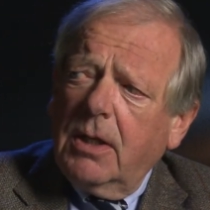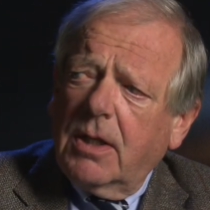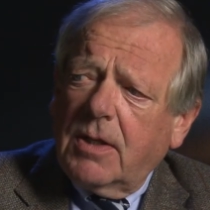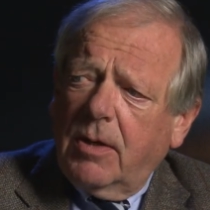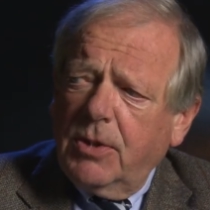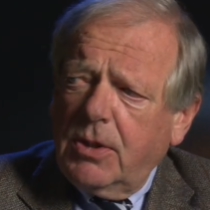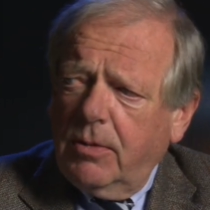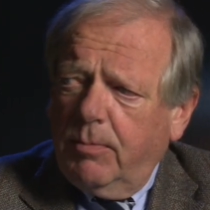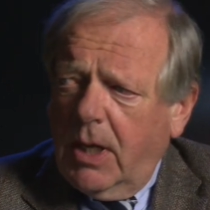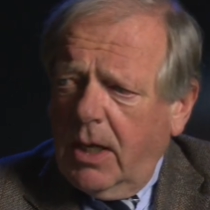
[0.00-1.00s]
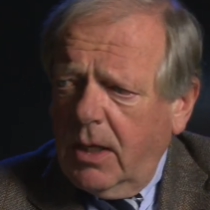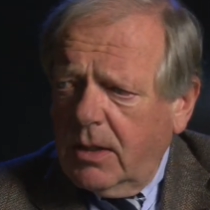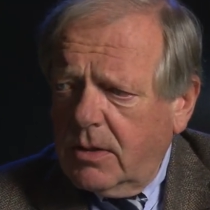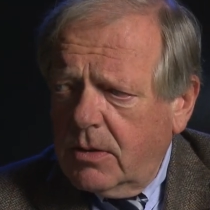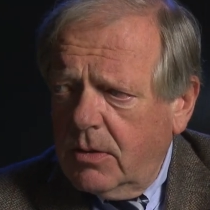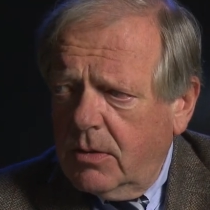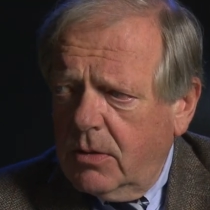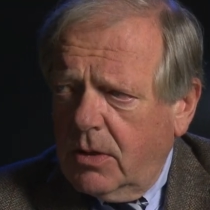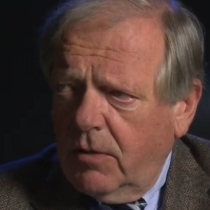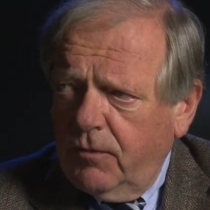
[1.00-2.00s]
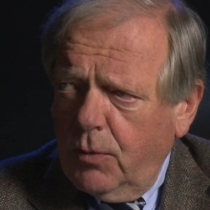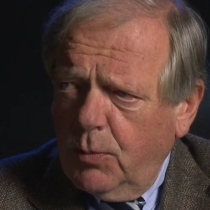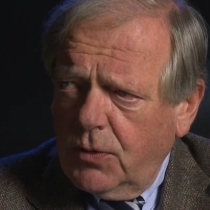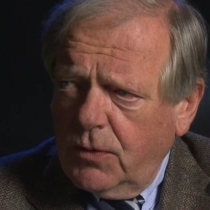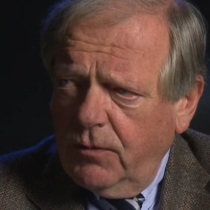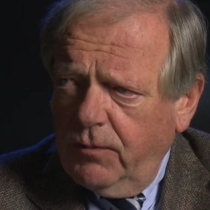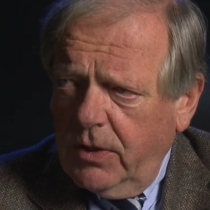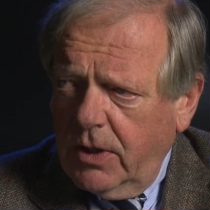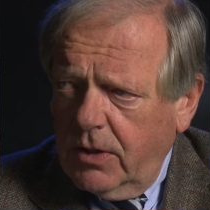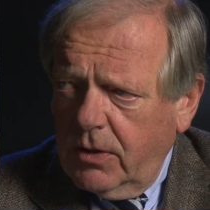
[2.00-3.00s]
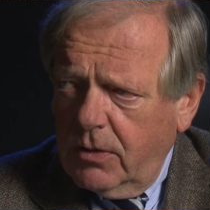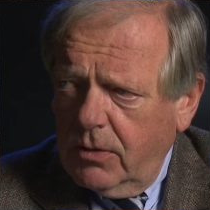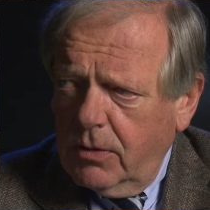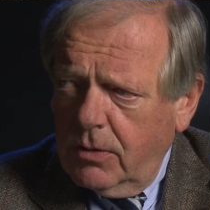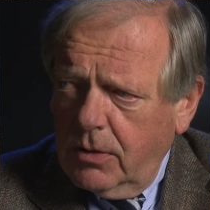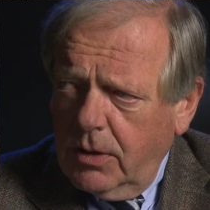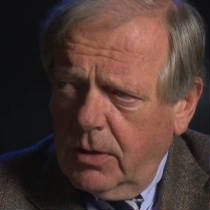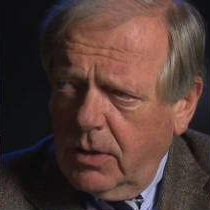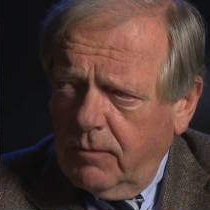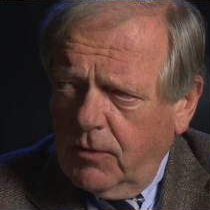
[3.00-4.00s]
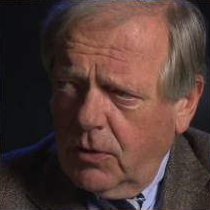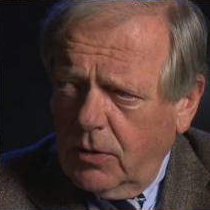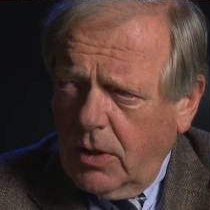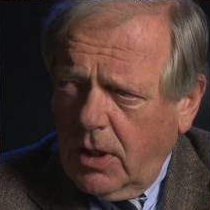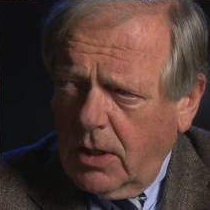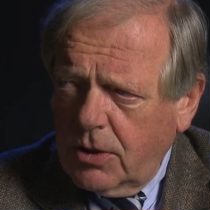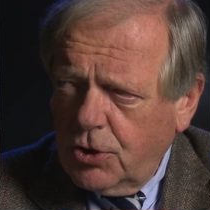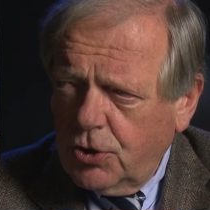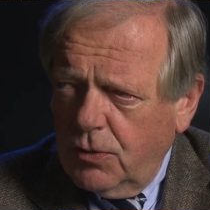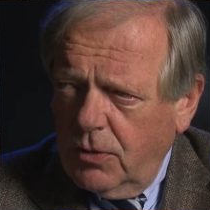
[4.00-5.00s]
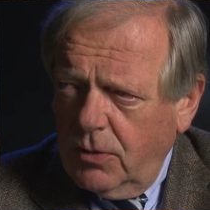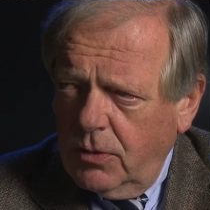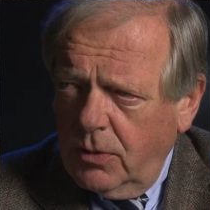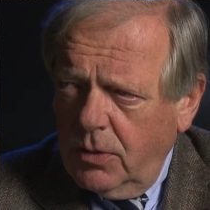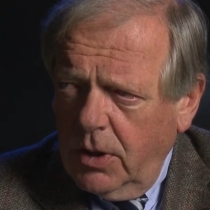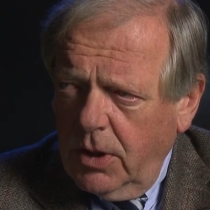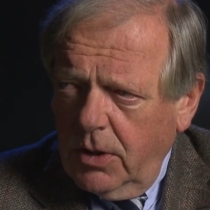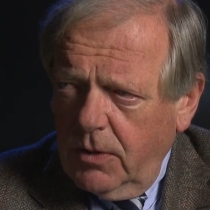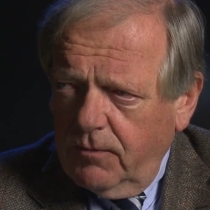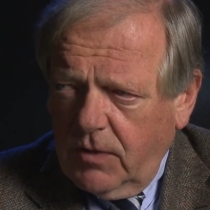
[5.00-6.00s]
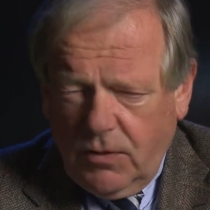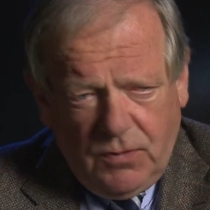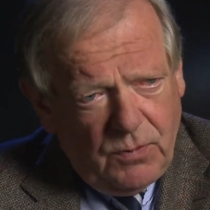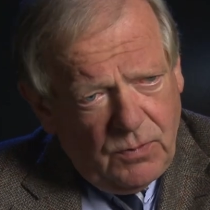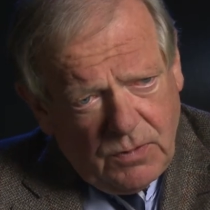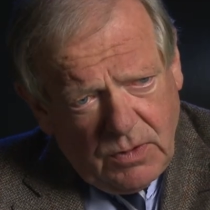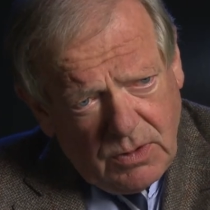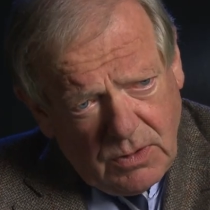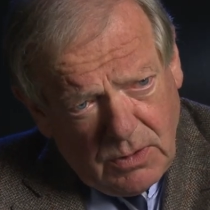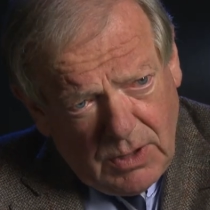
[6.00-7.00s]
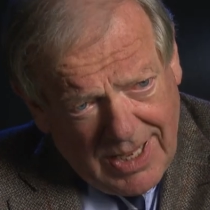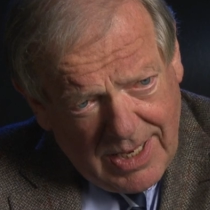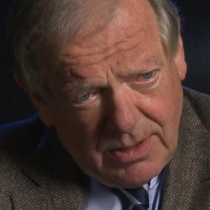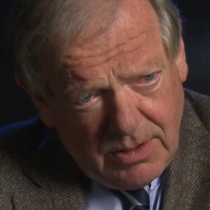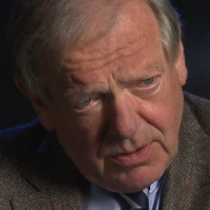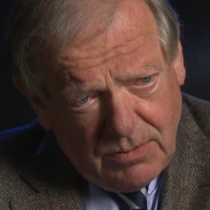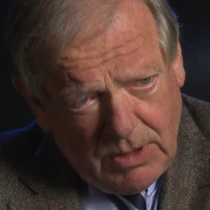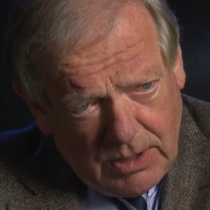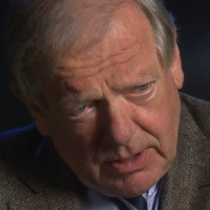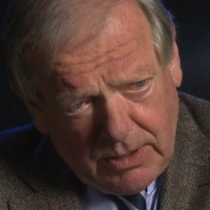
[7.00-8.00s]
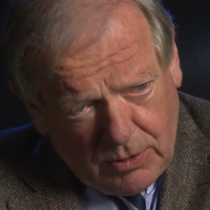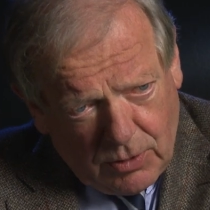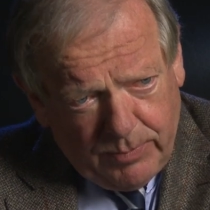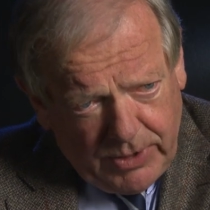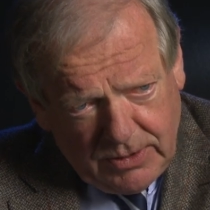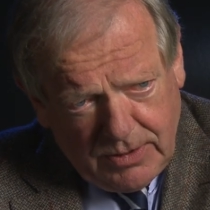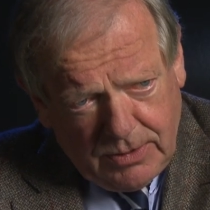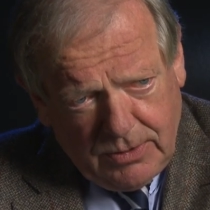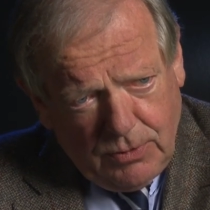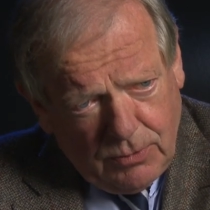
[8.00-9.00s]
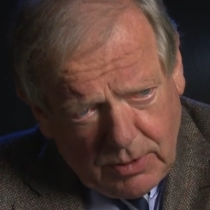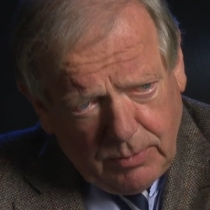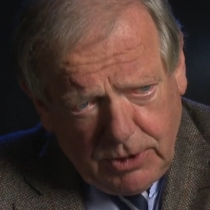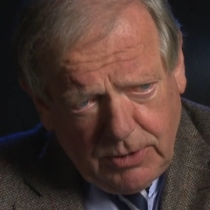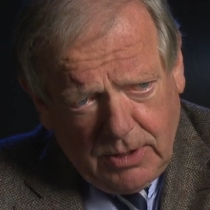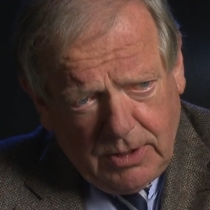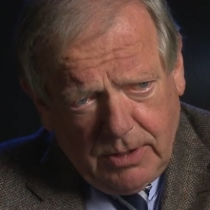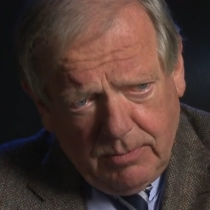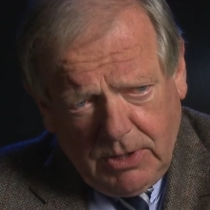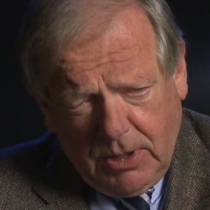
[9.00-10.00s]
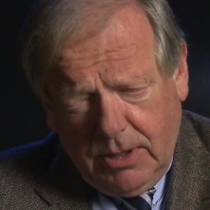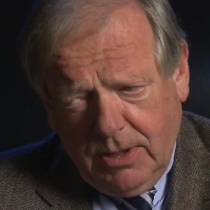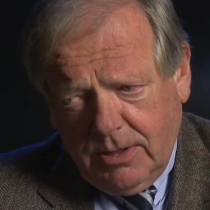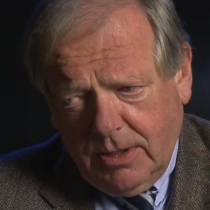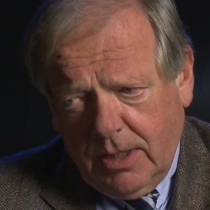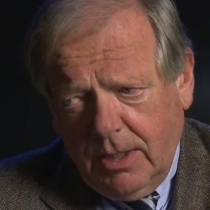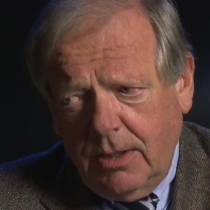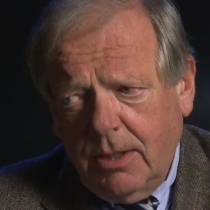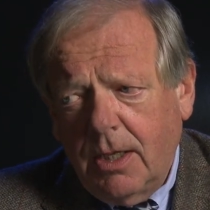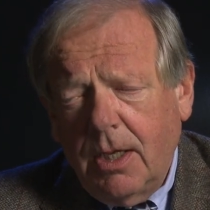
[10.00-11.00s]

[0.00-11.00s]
Das habe ich gemacht. Äh, dafür mussten wir äh, in der Woche acht Stunden Französisch lernen. Das war die Kompensation, aber ich hatte eben kein Latein